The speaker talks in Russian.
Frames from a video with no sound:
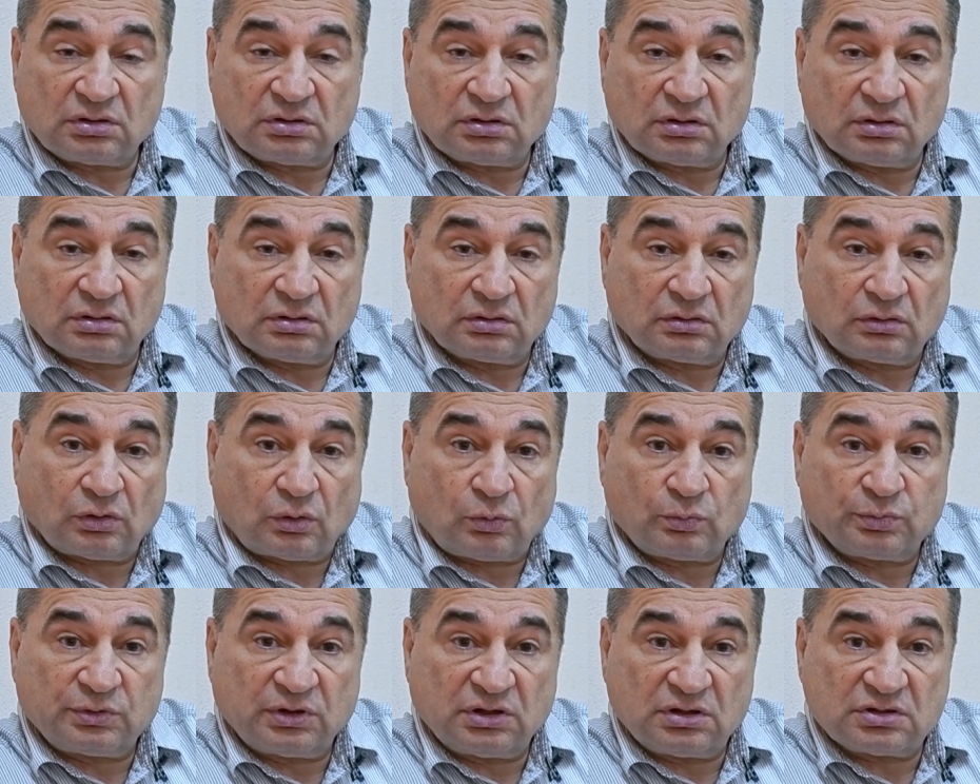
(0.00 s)
Это
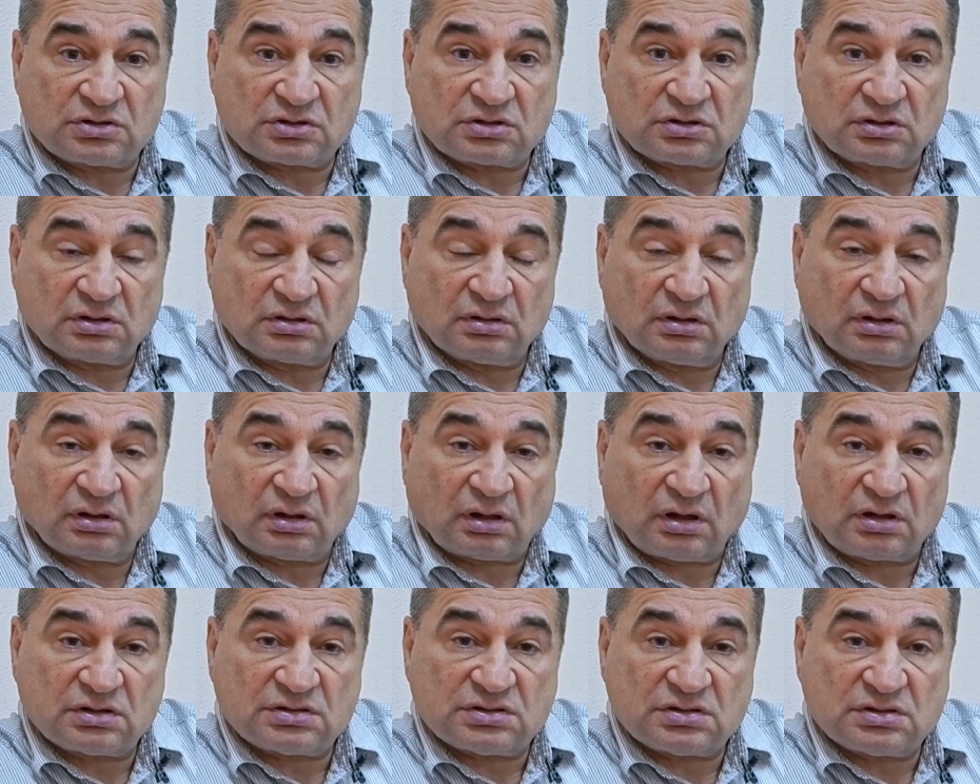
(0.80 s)
крупнейший
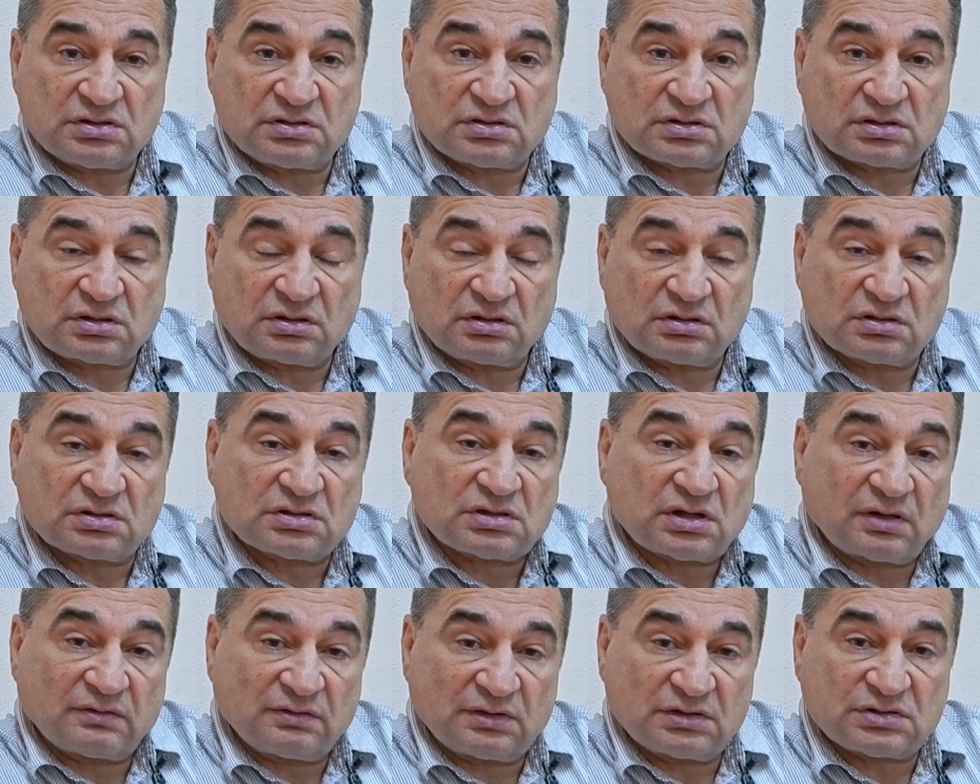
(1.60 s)
российский,
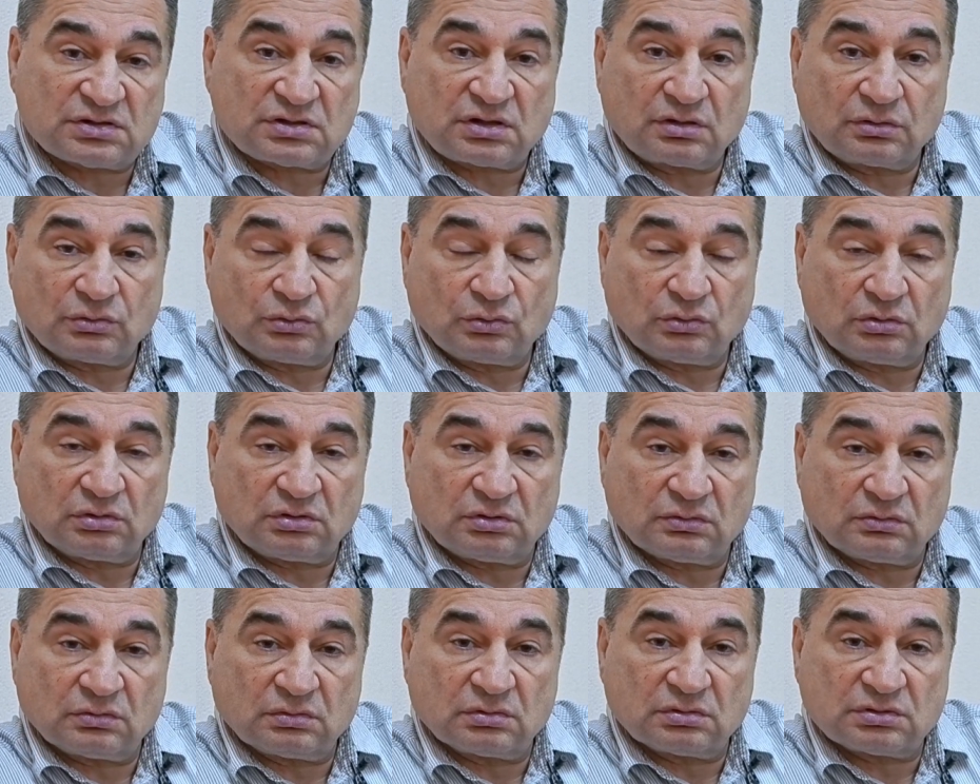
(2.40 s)
советский до
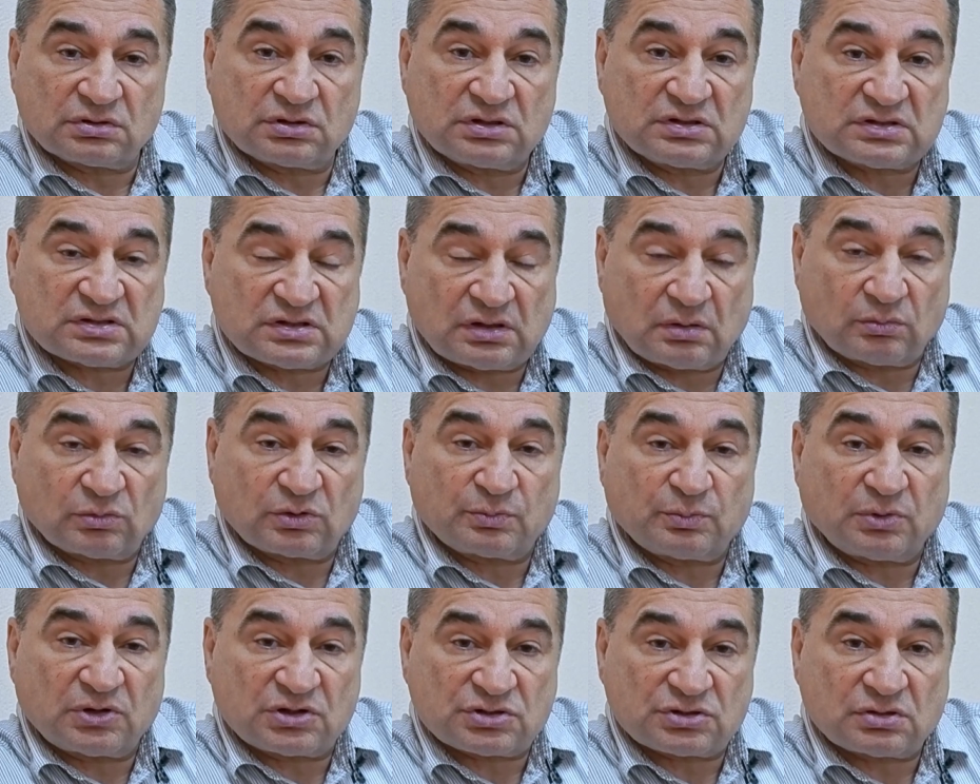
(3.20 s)
этого и
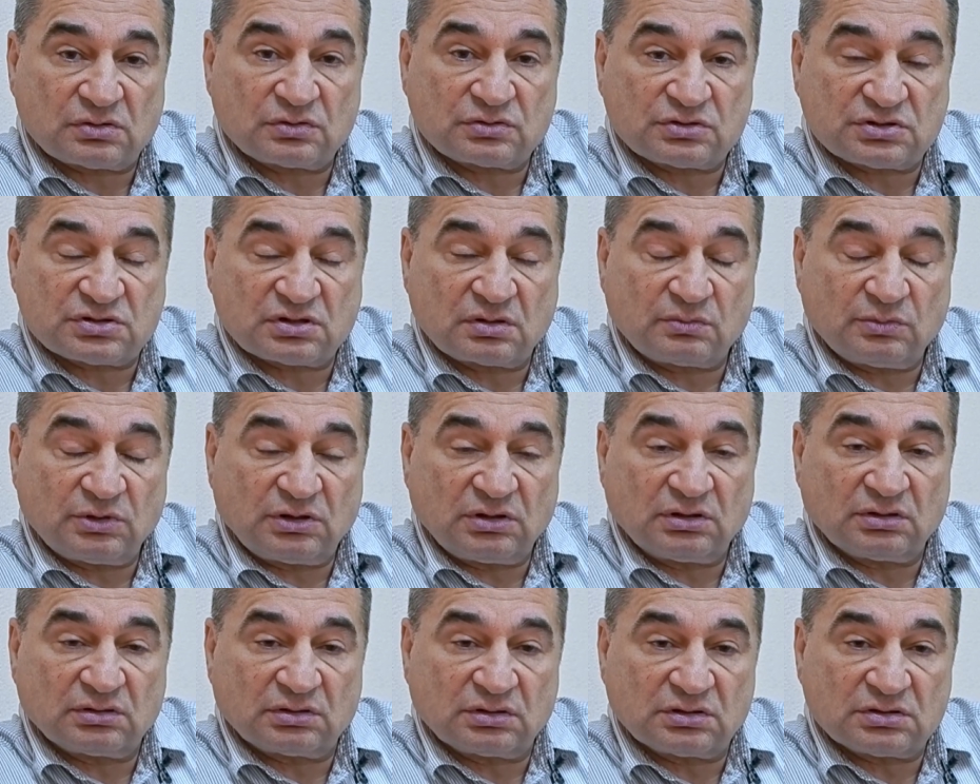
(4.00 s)
самый, пожалуй,
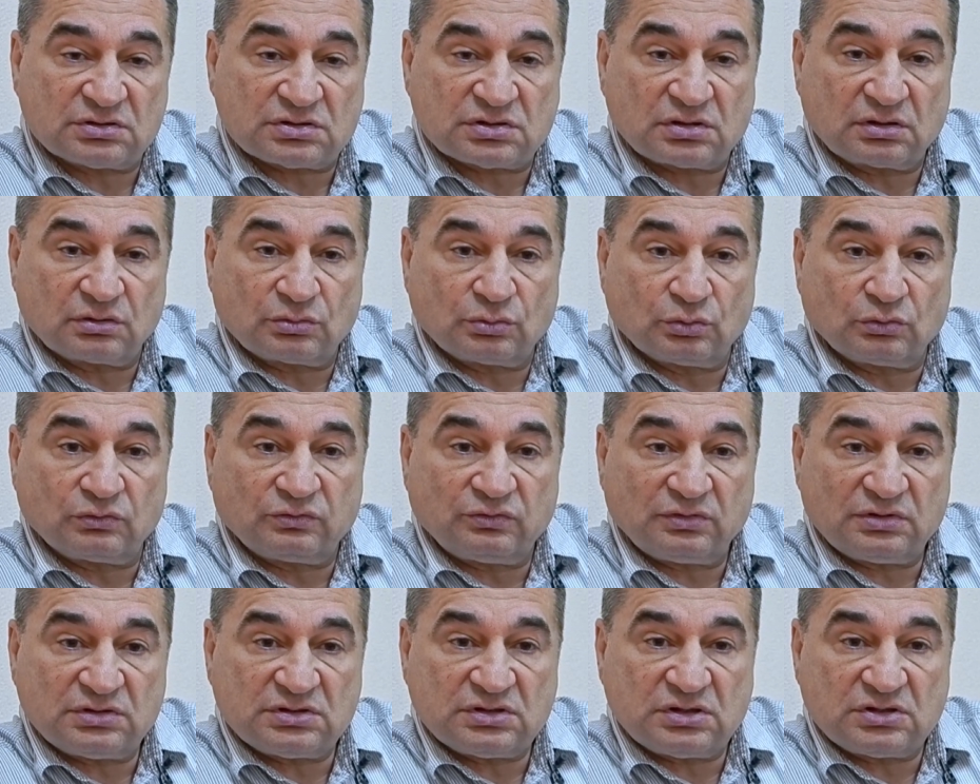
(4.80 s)
знаменитый
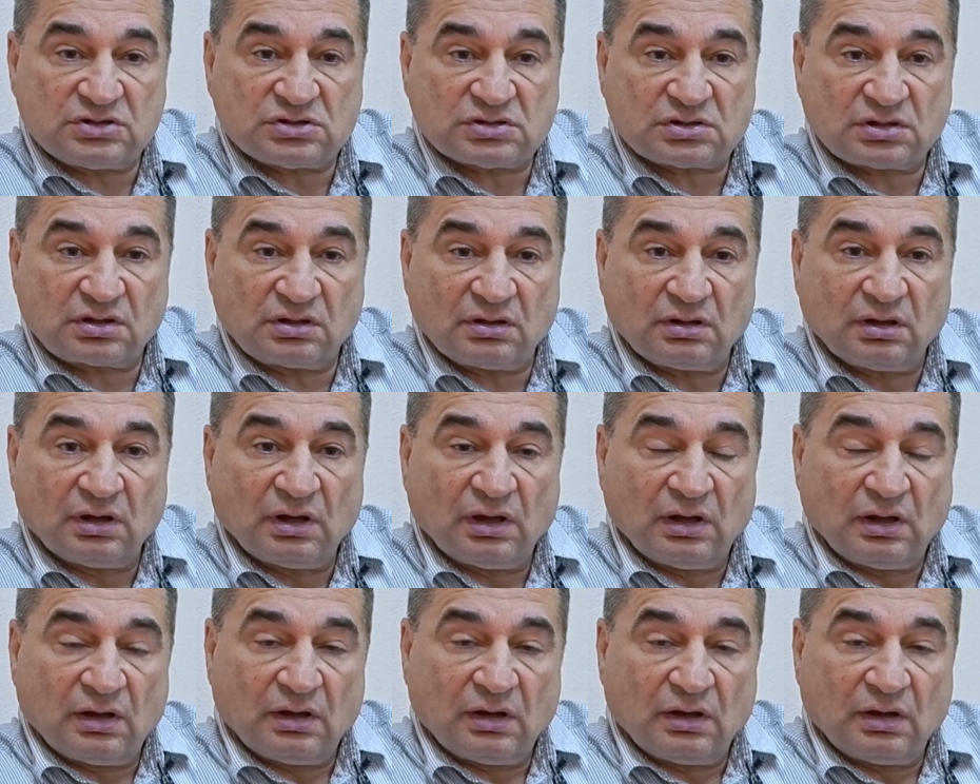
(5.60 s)
институт физический